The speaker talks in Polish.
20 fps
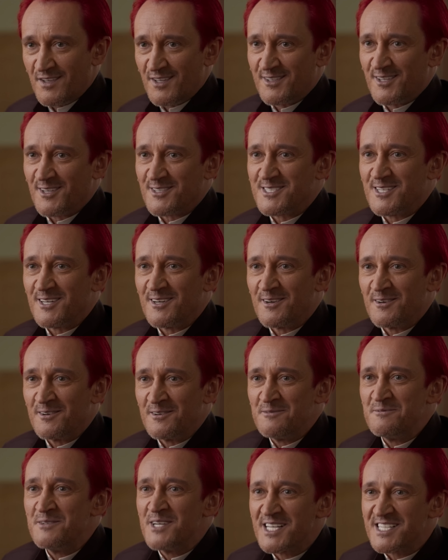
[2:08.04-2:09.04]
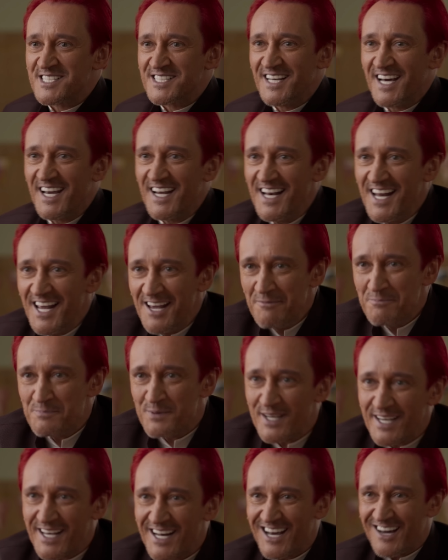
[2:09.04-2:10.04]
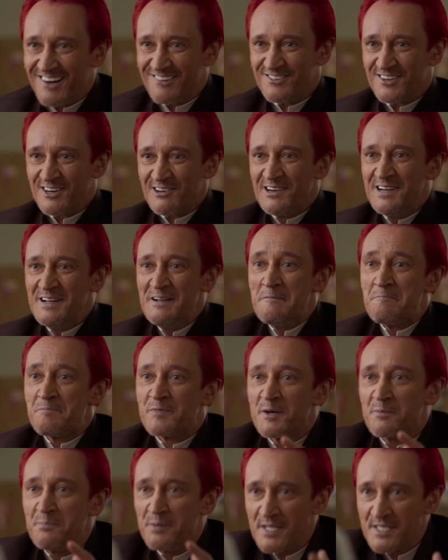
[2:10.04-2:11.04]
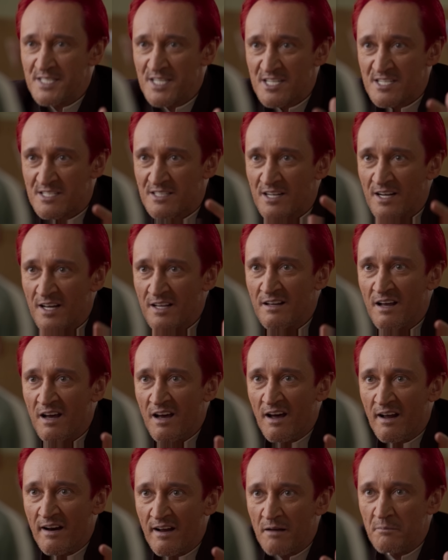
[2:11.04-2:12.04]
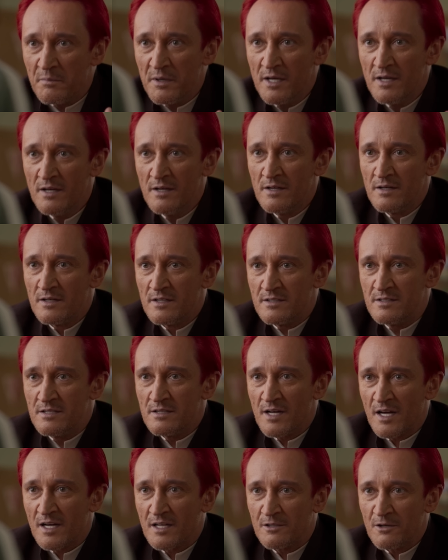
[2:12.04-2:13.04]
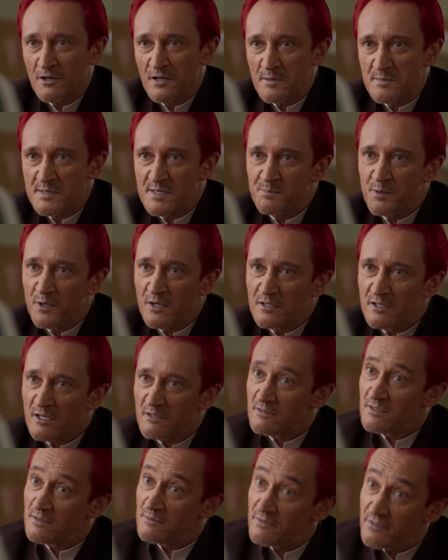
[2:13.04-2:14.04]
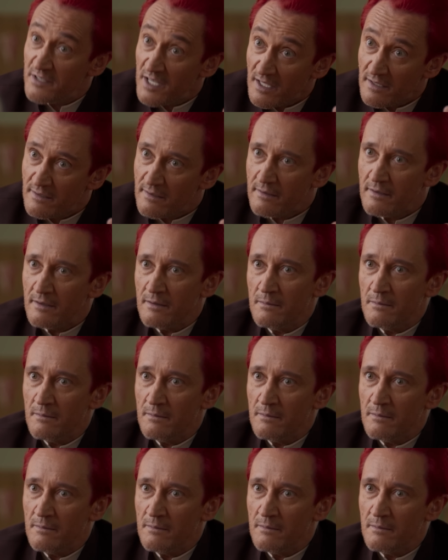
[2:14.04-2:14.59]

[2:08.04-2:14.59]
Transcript: No to co umiesz najlepiej, Rafał. No będziesz trenerem i dyrektorem sportowym, wie?